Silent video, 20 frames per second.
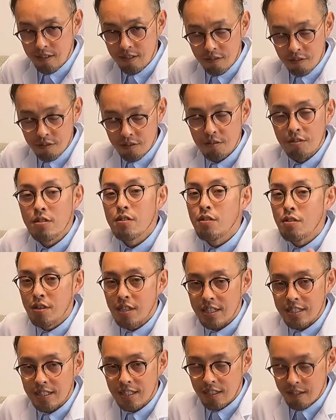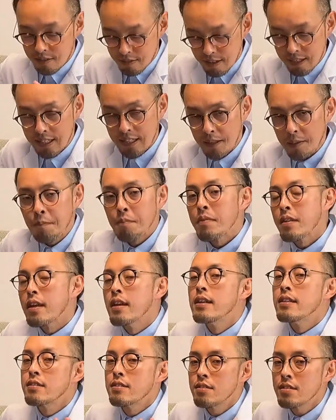ていうことを凝らしていくわけね。
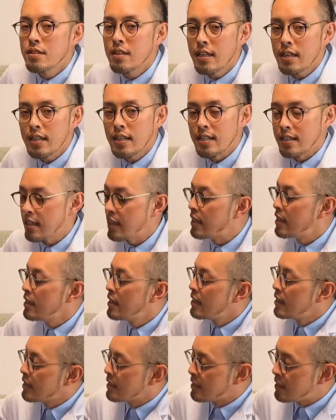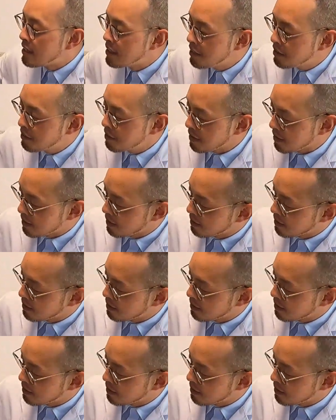その中で、匂